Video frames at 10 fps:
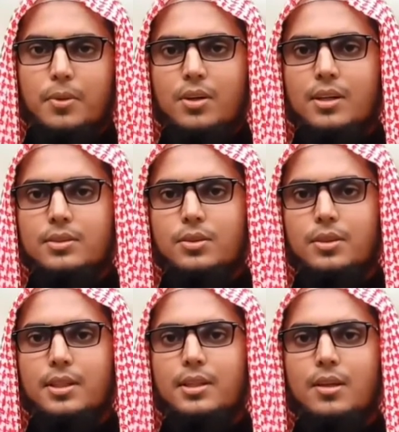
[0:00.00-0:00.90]

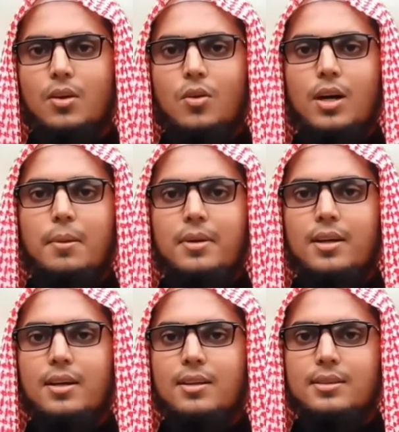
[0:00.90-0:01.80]
পক্ষান্তরে
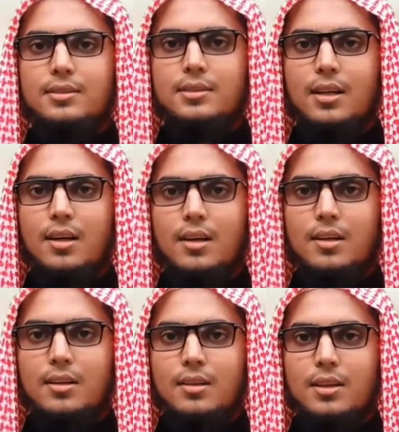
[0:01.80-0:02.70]
ওহামাল
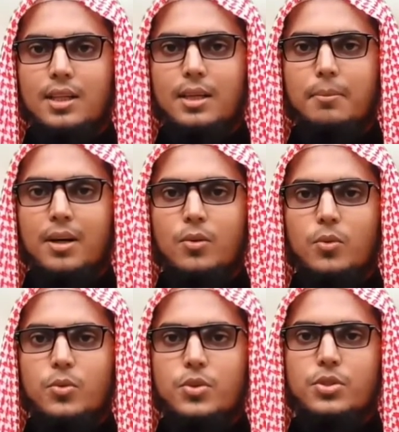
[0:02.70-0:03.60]
ইনসান এ
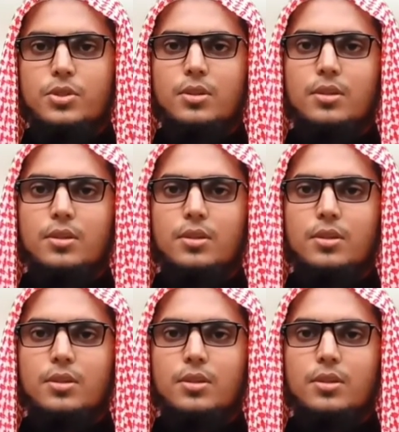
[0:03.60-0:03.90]
মানুষ